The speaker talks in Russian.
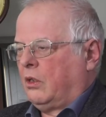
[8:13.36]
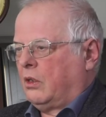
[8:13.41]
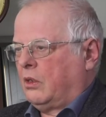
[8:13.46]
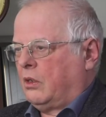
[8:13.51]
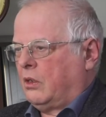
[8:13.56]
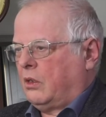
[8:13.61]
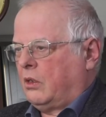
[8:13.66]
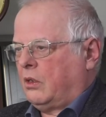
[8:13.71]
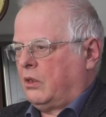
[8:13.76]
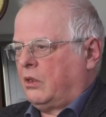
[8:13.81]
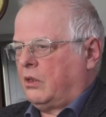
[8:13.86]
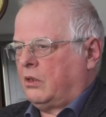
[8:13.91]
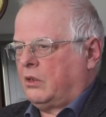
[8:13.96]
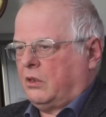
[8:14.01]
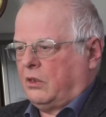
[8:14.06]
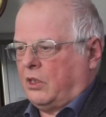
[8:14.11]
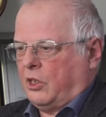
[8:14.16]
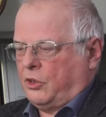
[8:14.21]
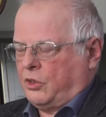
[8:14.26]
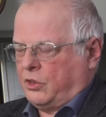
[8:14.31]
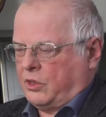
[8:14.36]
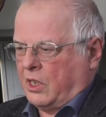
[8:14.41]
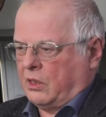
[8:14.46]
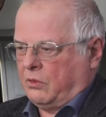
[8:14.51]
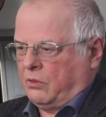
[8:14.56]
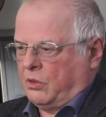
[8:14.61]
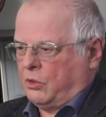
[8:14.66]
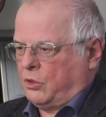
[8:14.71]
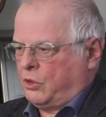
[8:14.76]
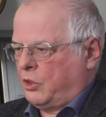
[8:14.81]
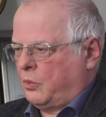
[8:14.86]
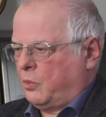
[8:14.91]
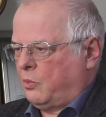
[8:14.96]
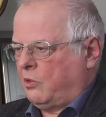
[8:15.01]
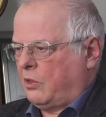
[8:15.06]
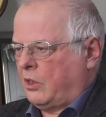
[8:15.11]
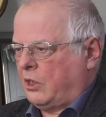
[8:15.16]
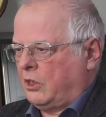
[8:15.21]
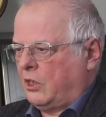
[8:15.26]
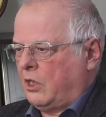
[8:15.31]
э, значит, соответствующая
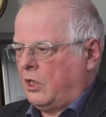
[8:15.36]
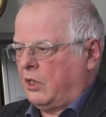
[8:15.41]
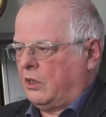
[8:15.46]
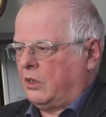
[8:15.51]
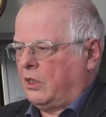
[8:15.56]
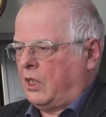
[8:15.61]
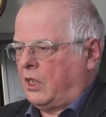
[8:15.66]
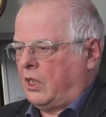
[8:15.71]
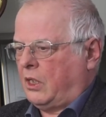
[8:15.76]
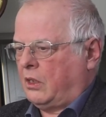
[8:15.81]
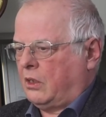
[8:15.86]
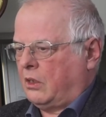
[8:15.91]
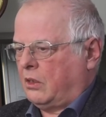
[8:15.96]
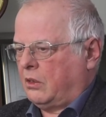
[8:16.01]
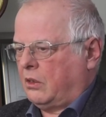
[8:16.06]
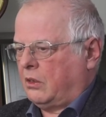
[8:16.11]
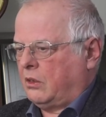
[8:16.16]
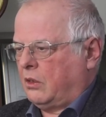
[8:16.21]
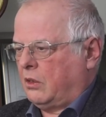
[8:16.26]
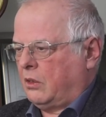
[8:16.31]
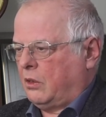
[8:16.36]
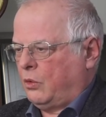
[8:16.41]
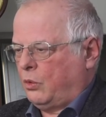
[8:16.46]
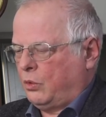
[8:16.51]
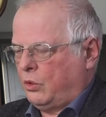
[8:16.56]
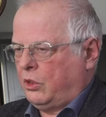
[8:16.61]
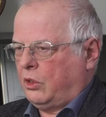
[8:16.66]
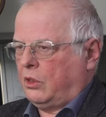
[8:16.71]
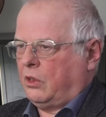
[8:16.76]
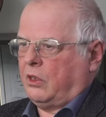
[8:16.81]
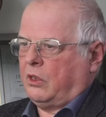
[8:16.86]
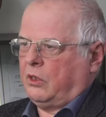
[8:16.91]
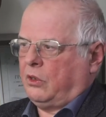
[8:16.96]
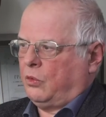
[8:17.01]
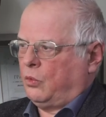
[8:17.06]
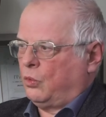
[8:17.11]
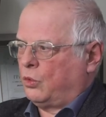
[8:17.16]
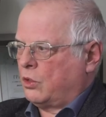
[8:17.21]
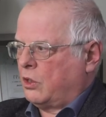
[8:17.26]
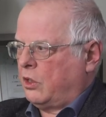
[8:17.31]
была отделена э, людей,
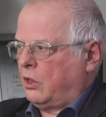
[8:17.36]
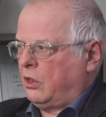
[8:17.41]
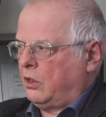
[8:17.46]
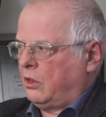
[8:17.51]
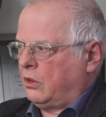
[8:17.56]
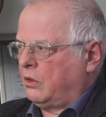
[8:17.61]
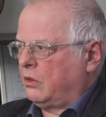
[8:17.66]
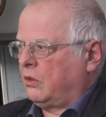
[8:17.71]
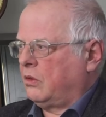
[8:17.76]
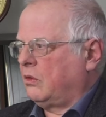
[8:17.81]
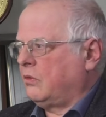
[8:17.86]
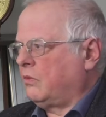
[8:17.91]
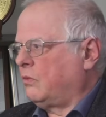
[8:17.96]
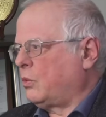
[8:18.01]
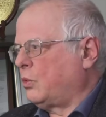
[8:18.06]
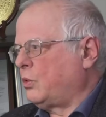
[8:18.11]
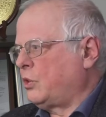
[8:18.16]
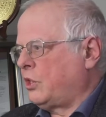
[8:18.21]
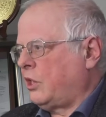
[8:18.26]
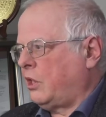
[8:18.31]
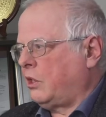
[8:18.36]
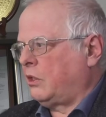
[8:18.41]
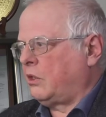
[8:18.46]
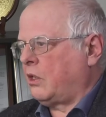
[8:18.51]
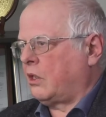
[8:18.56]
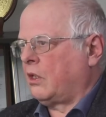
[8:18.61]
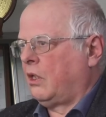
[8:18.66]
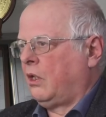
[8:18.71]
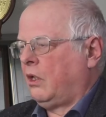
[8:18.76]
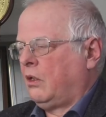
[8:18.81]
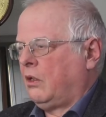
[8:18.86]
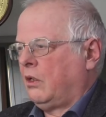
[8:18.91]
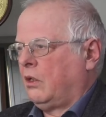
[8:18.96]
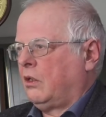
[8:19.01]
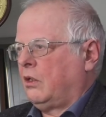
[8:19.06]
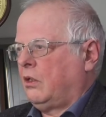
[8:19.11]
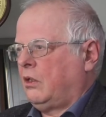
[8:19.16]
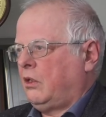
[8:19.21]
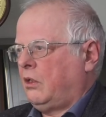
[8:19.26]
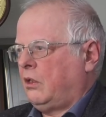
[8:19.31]
они ушли в РУЦентр,
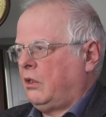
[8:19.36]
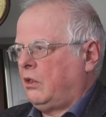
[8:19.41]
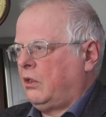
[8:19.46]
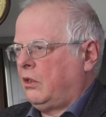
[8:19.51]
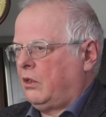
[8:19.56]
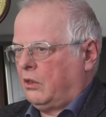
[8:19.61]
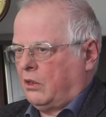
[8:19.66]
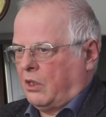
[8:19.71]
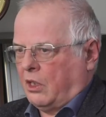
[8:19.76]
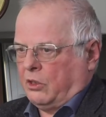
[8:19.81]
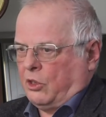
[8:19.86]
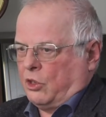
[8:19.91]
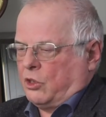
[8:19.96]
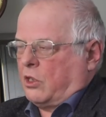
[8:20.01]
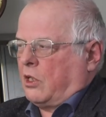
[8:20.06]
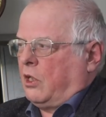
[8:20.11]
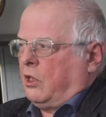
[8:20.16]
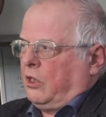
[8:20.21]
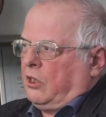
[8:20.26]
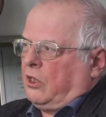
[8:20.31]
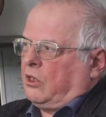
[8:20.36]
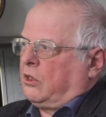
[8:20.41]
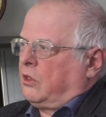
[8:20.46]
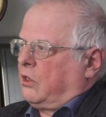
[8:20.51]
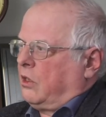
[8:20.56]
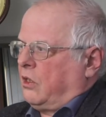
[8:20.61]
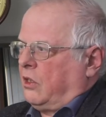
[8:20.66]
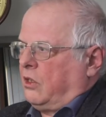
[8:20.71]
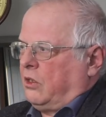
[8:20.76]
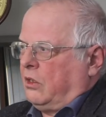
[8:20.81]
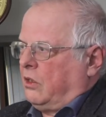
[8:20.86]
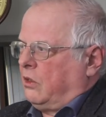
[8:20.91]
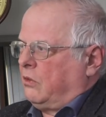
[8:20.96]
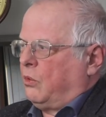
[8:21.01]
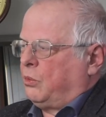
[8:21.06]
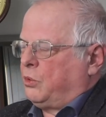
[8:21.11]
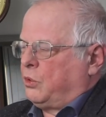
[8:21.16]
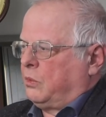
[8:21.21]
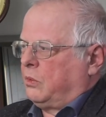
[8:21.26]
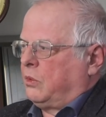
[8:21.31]
и, конечно, клиенты,
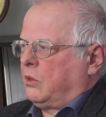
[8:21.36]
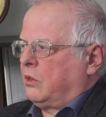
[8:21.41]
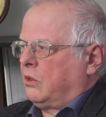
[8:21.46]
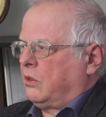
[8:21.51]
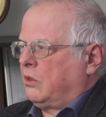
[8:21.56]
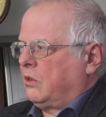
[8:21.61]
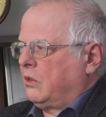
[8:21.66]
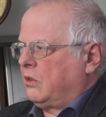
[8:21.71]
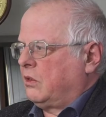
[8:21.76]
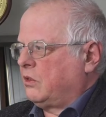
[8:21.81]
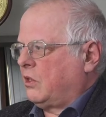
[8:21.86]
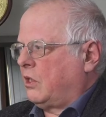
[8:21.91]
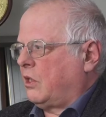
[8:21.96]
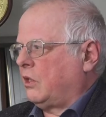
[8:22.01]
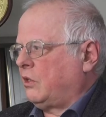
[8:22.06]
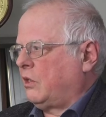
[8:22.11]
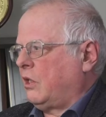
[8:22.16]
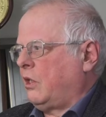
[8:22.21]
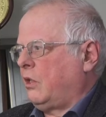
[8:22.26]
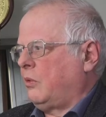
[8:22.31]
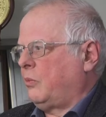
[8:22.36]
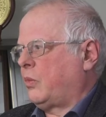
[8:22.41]
они, в общем-то, захотели